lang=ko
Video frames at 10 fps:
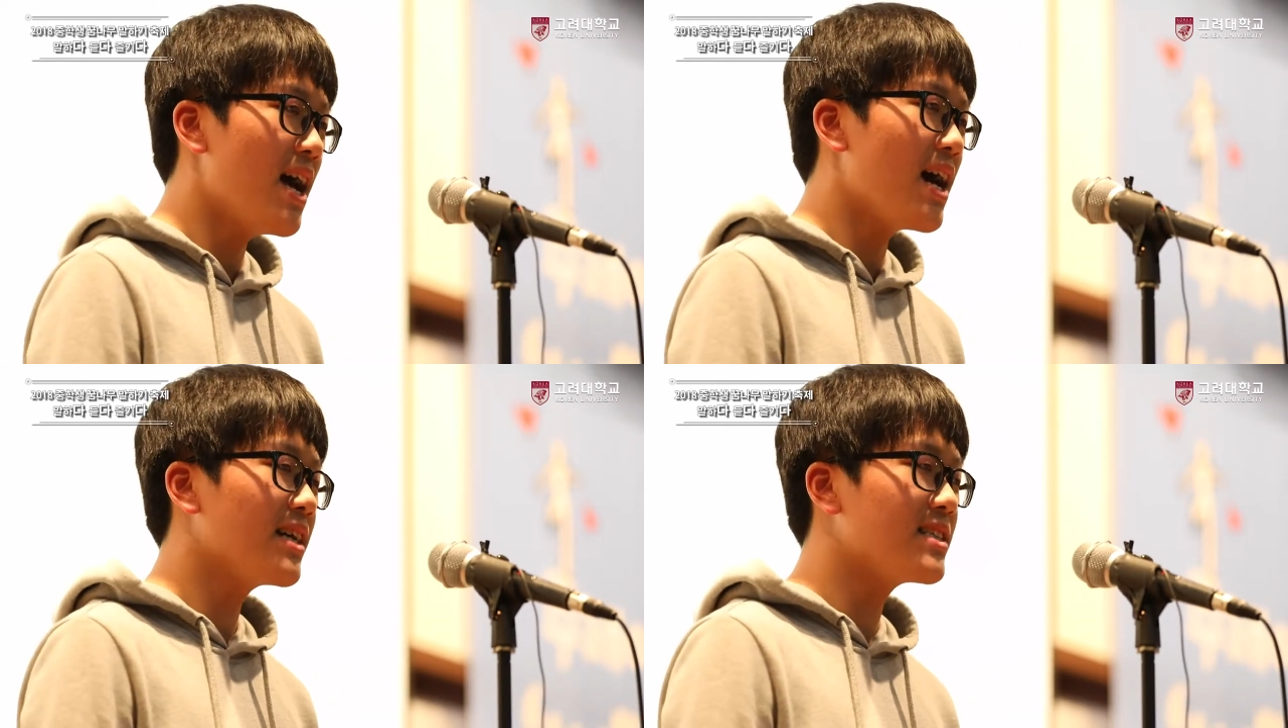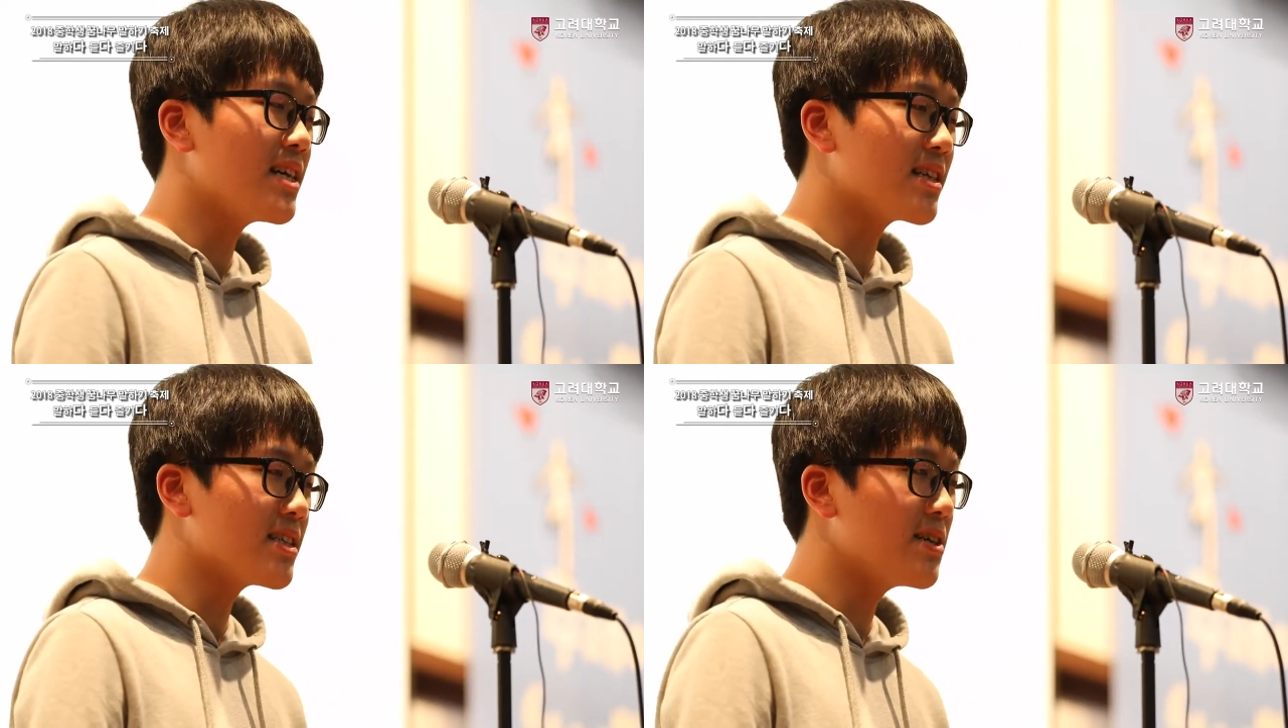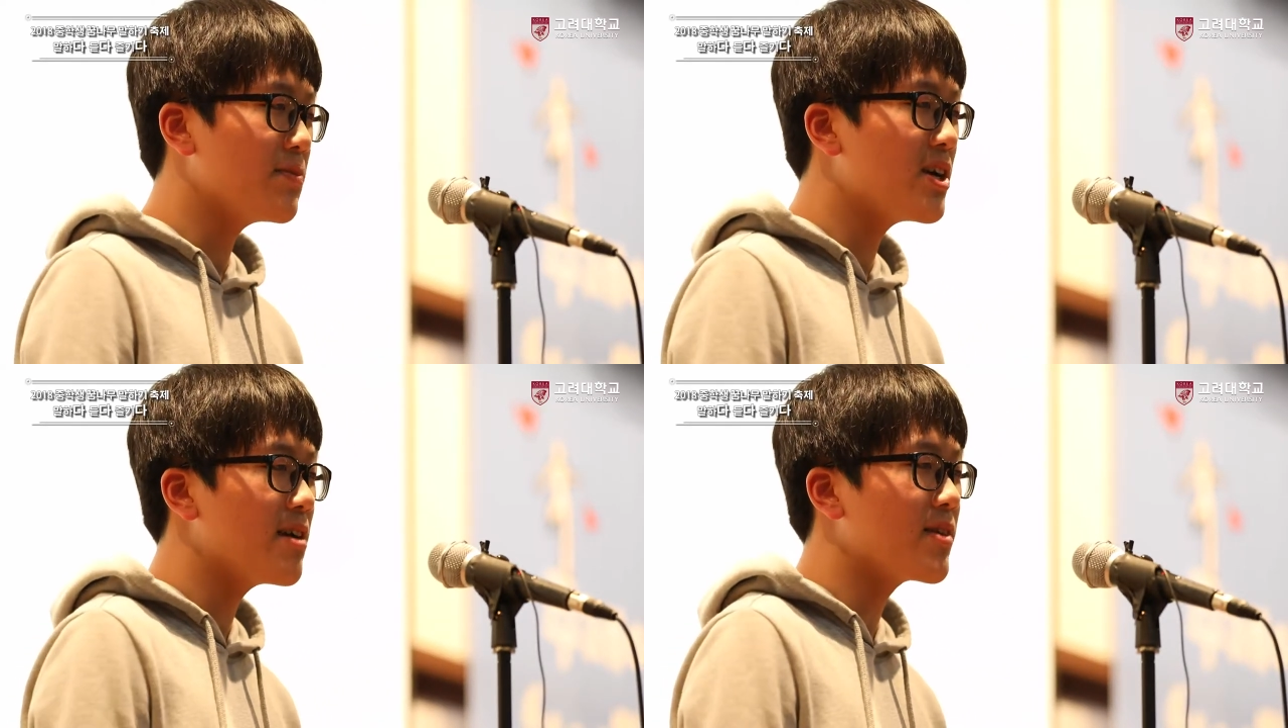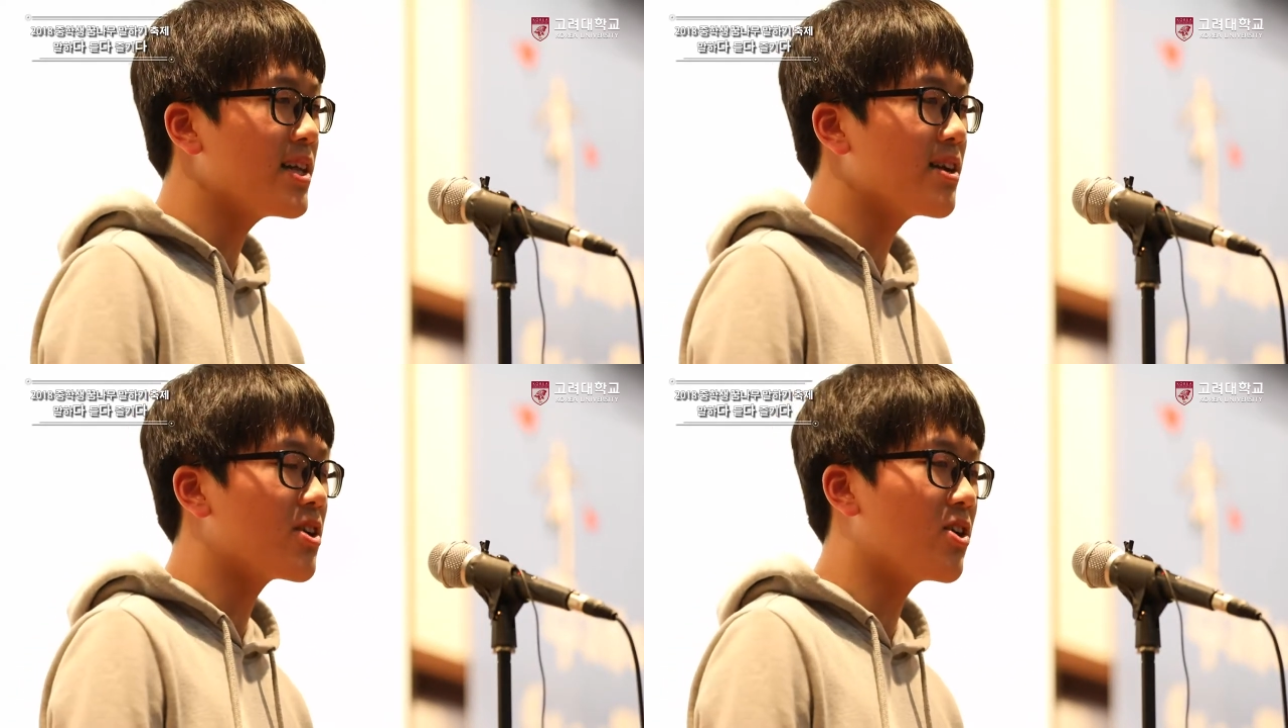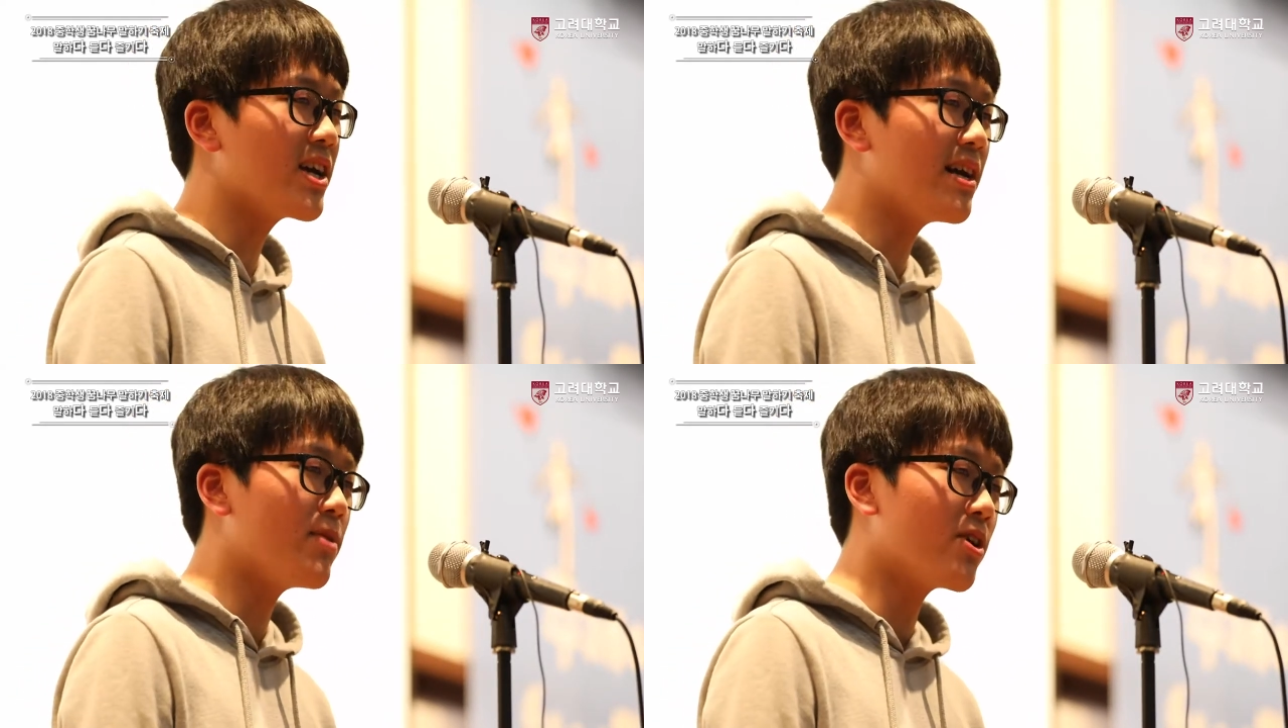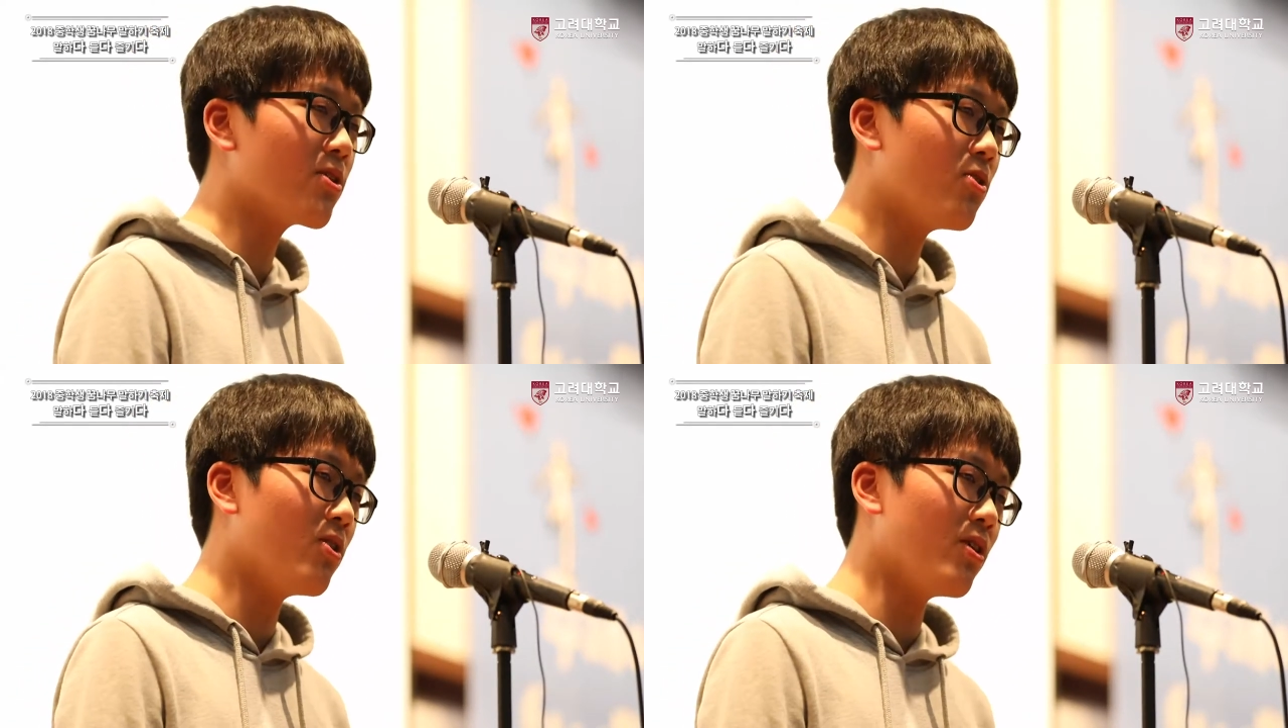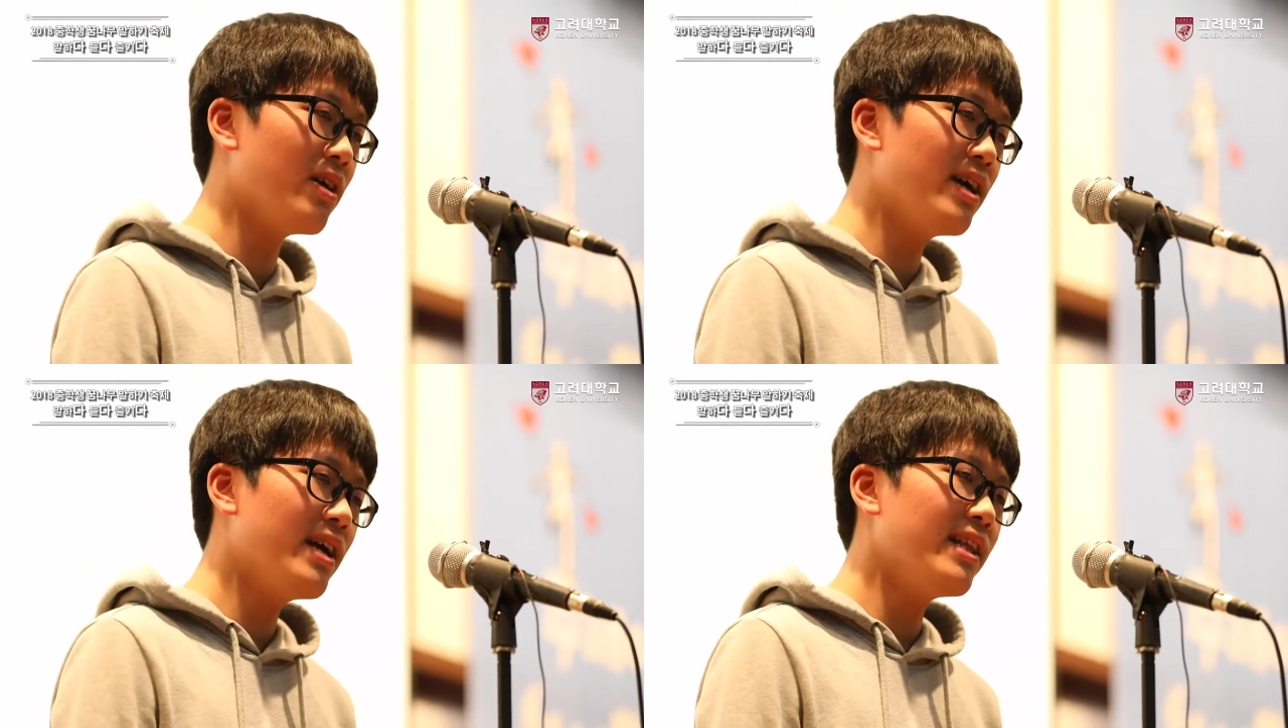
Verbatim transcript: 항상 특별함과는 거리가 멀었고